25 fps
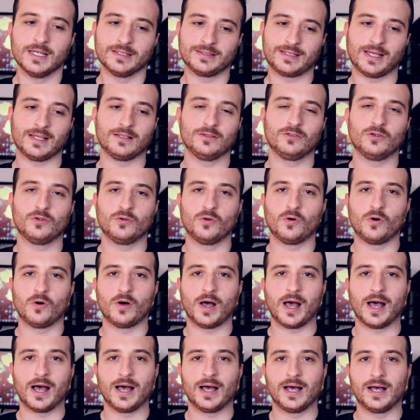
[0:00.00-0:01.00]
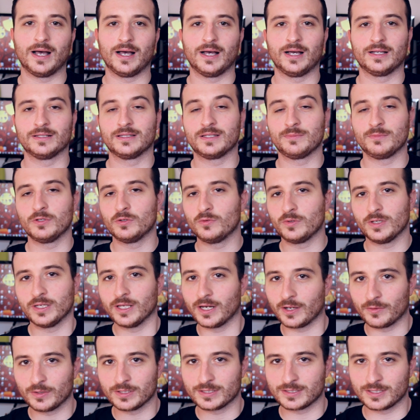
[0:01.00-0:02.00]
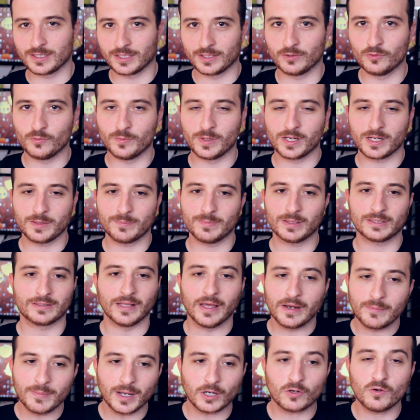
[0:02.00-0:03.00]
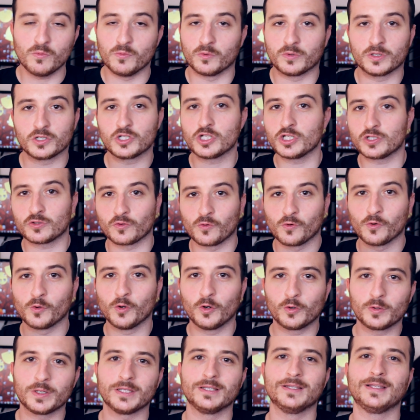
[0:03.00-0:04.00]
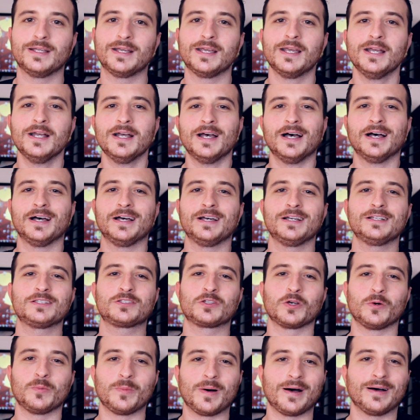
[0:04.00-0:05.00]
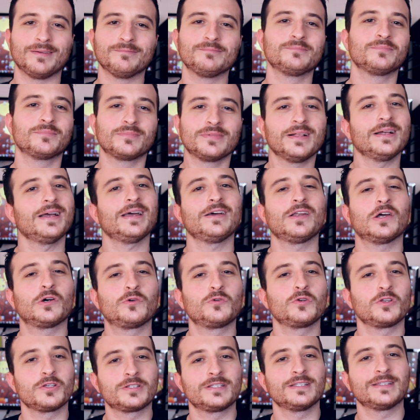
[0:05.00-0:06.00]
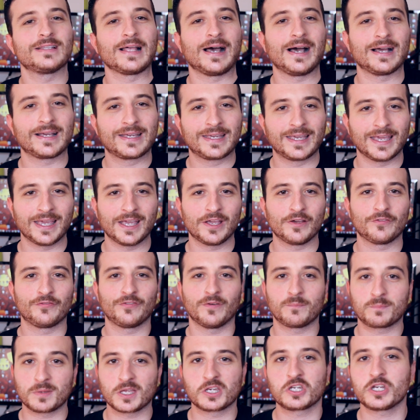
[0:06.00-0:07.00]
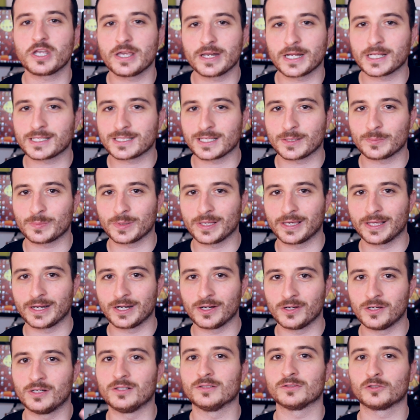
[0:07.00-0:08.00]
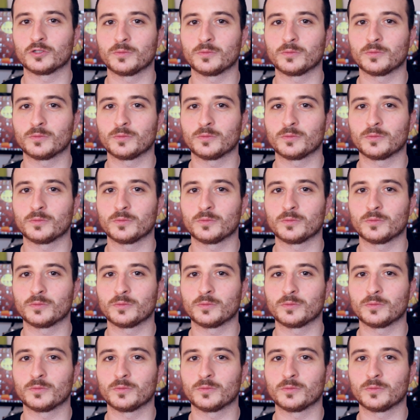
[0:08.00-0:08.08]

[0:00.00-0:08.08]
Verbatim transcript: tendono a diminuire questi numeri di batteri, ma comunque ci sono, quindi eh, insomma è una curiosità che fa piacere sapere, no?